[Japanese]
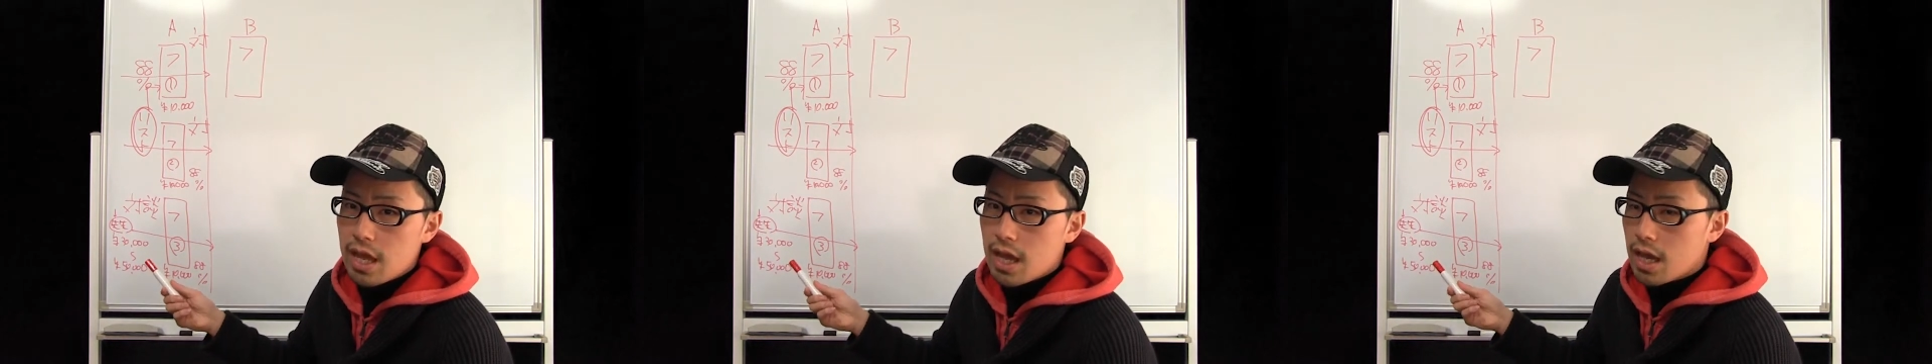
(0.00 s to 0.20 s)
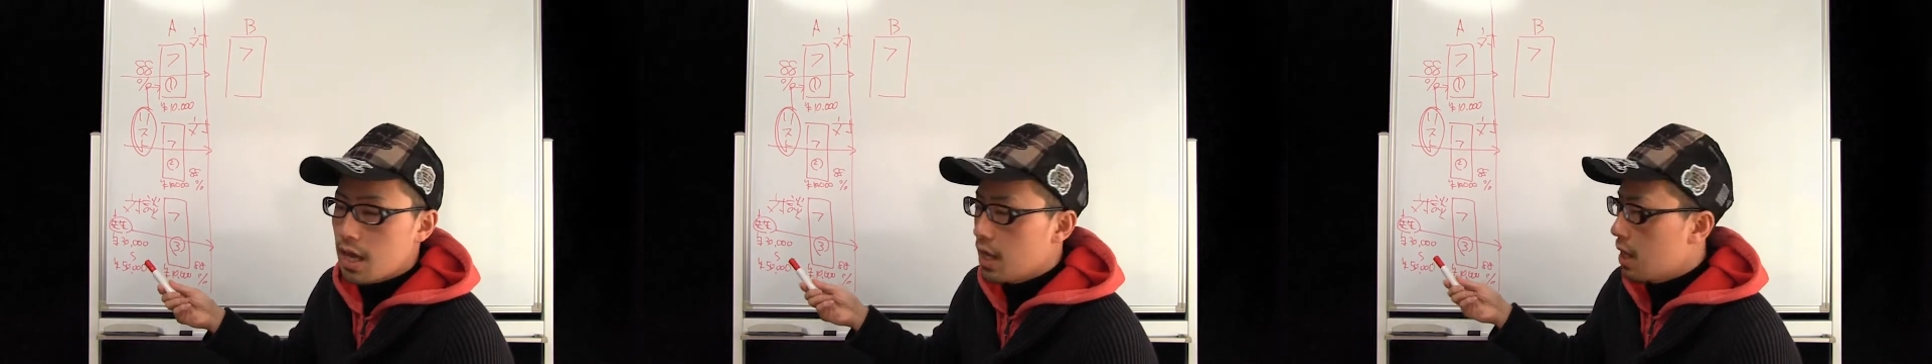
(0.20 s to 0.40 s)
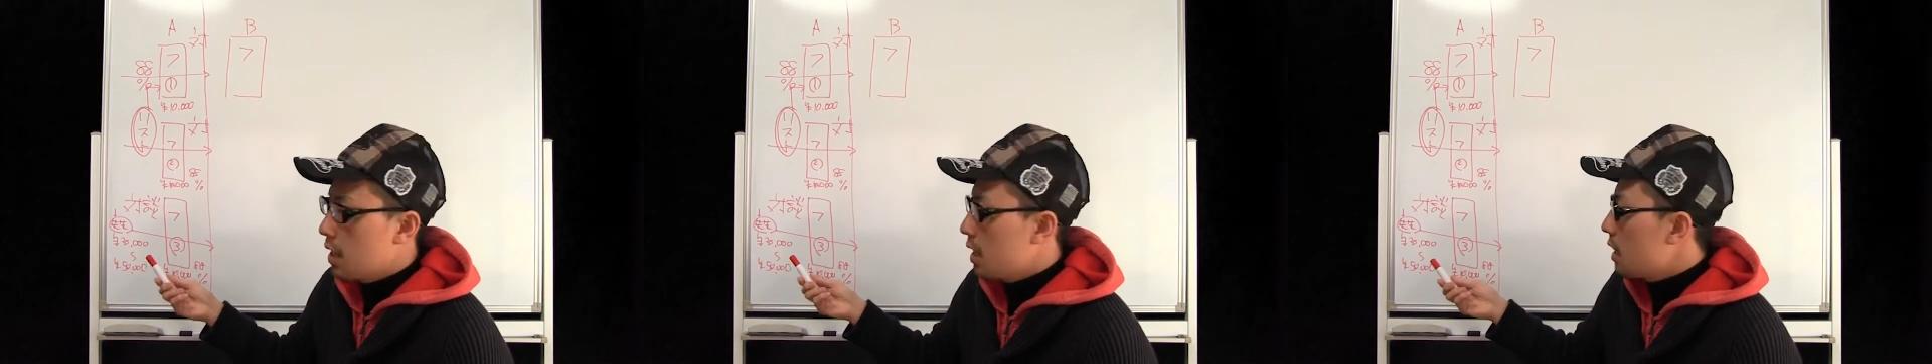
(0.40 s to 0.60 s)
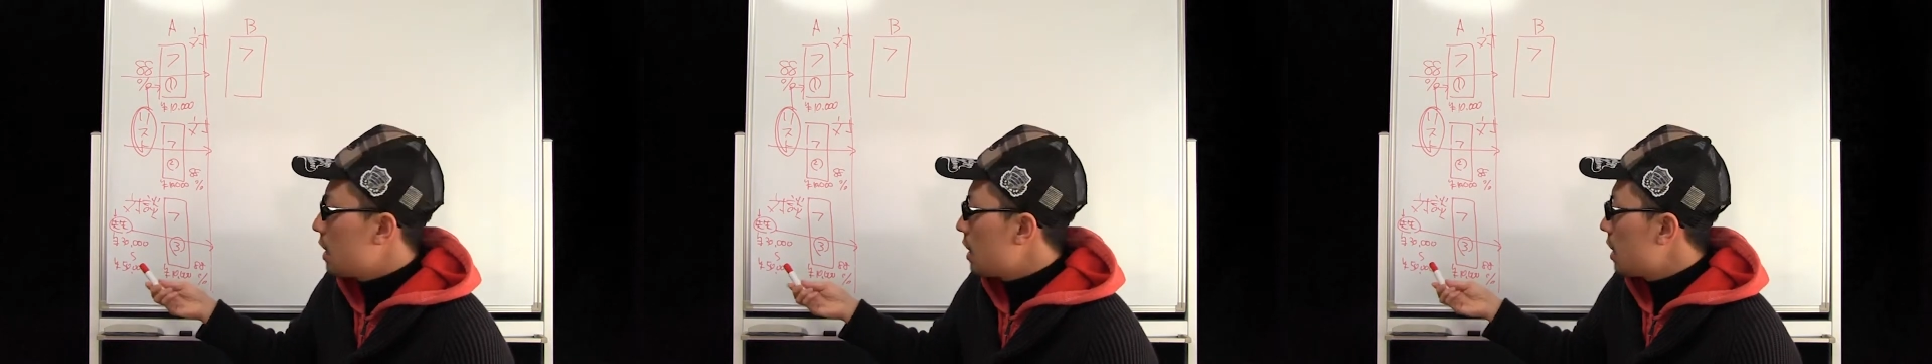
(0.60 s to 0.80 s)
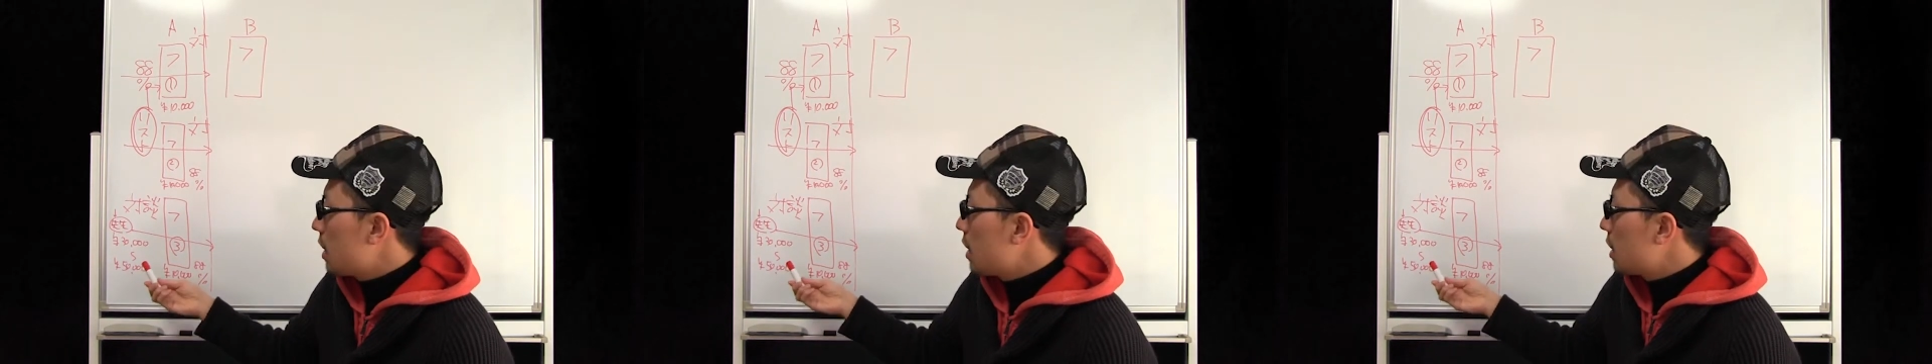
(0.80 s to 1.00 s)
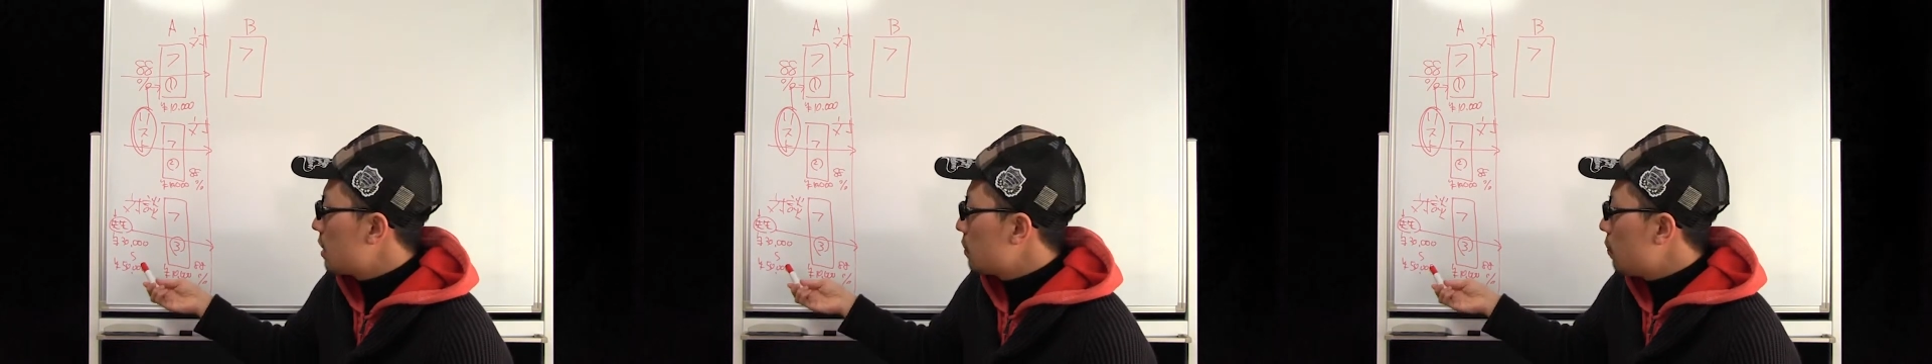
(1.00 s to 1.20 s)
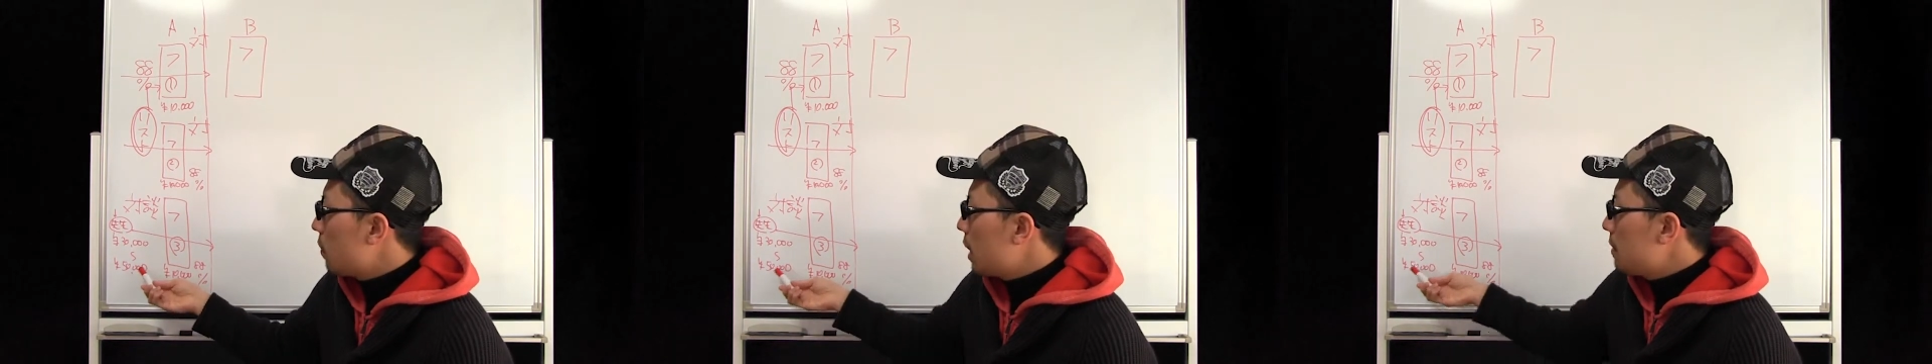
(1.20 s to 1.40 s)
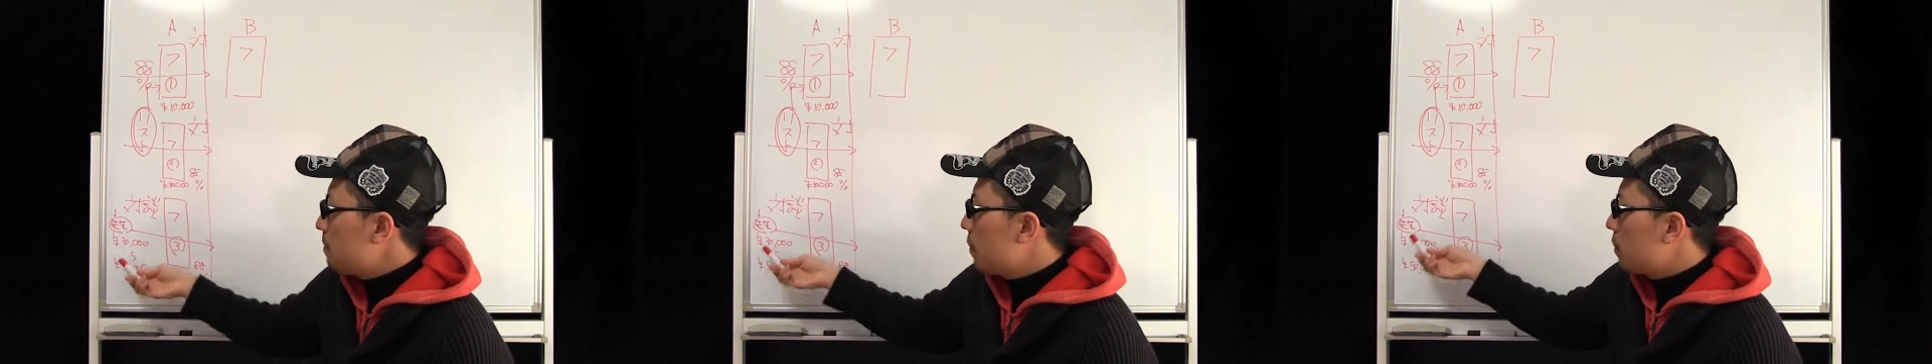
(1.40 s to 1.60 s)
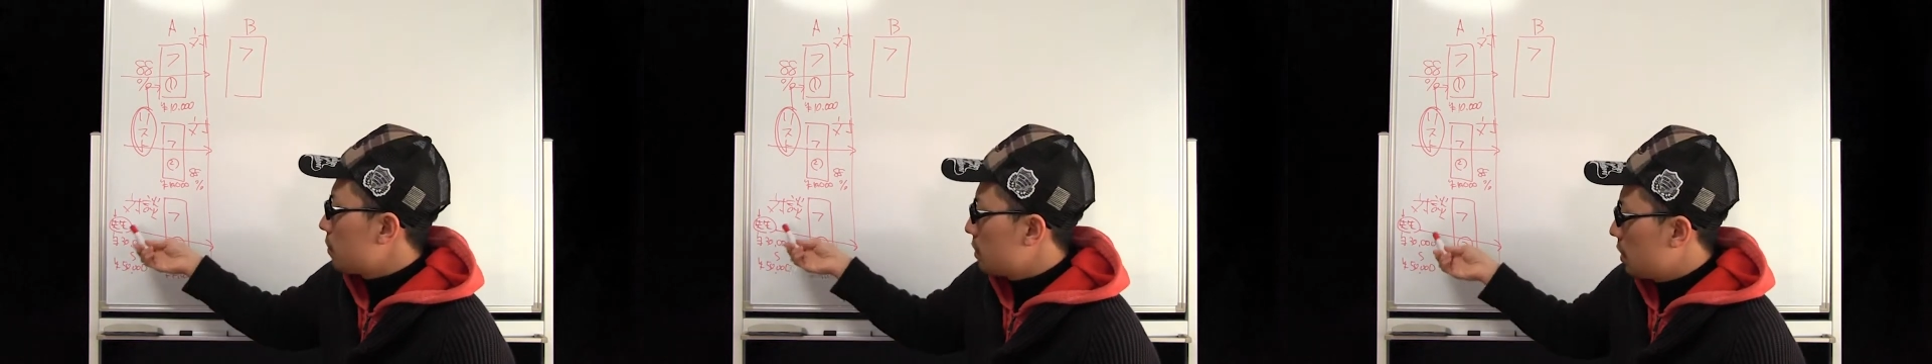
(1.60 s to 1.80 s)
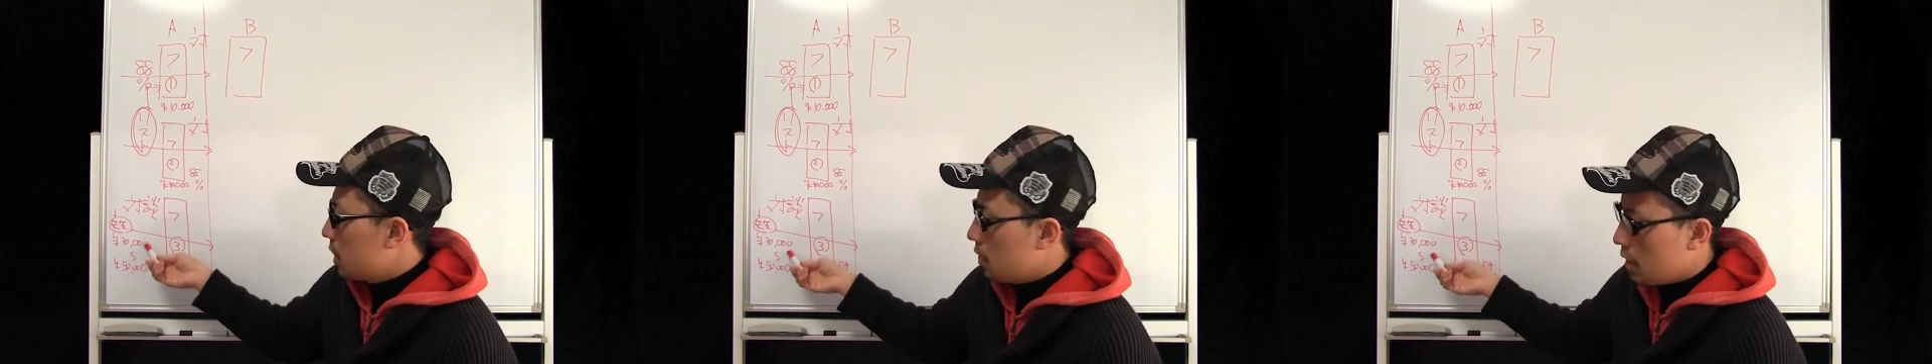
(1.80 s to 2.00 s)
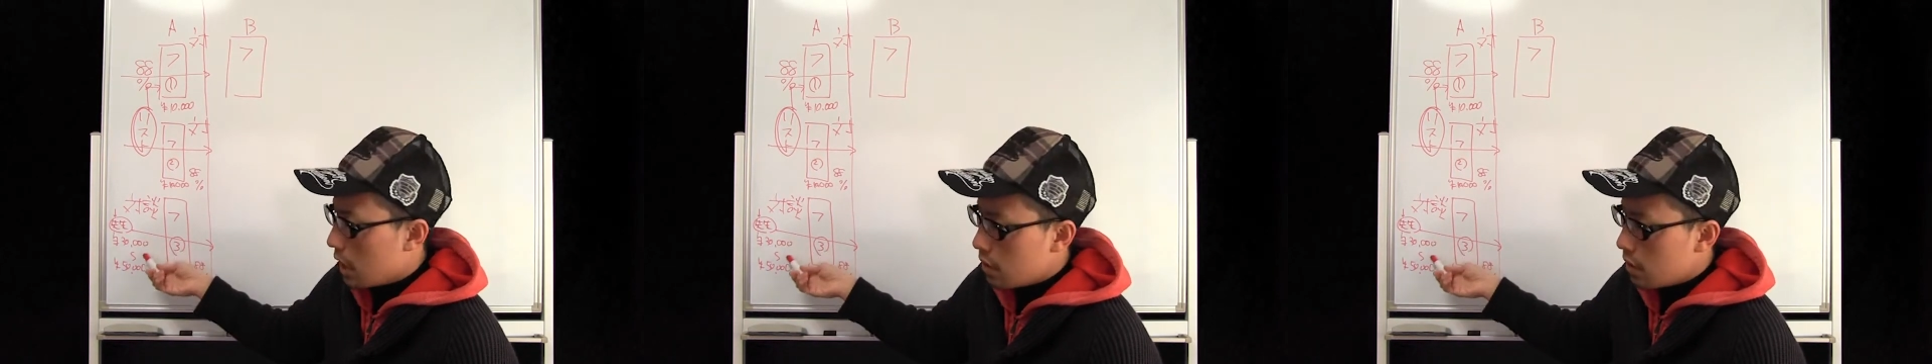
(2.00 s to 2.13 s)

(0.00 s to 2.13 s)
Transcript: て、動画1本、